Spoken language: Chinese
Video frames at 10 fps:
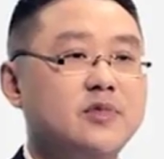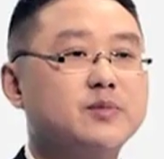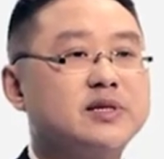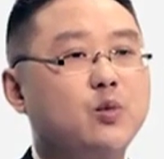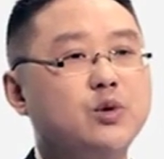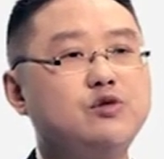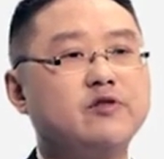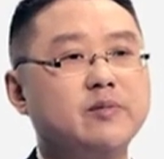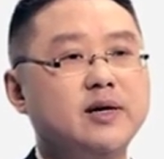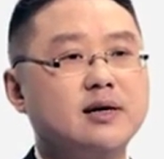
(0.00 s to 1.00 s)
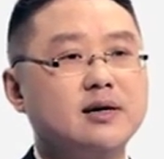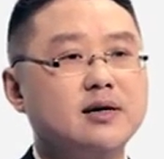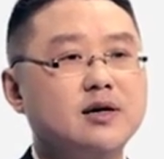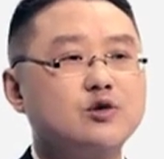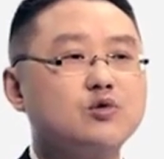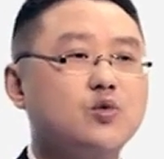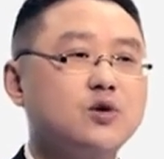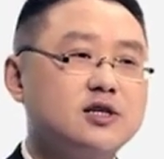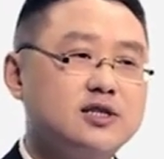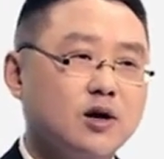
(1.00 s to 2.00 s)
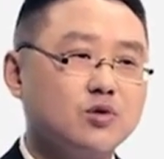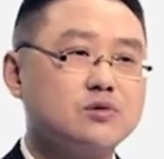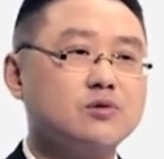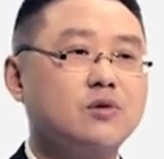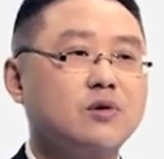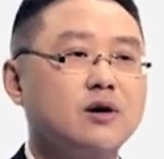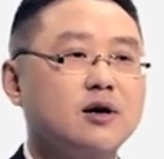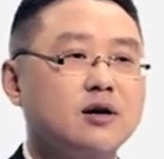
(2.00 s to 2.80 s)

那么在文学方面呢，中国的小说、